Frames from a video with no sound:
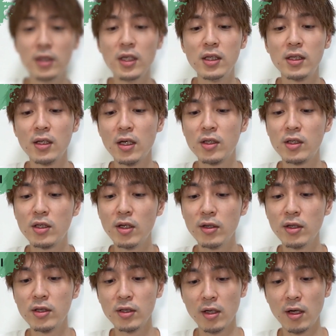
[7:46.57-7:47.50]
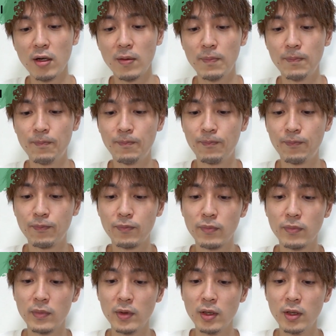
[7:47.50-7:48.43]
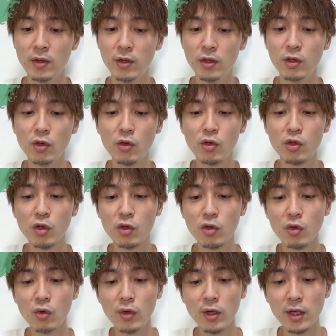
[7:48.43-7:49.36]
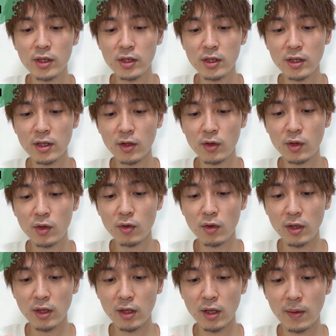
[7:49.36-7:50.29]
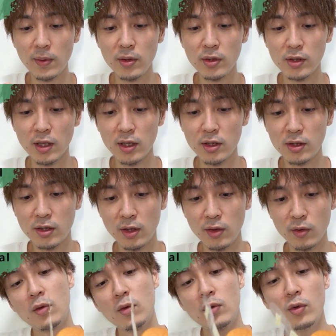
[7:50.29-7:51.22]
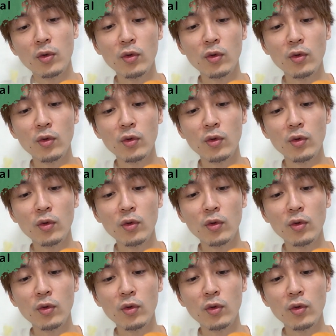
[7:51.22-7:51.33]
いいサイズ感ですね。夜ちょっとお腹空いた時とかに食べるサイズ感。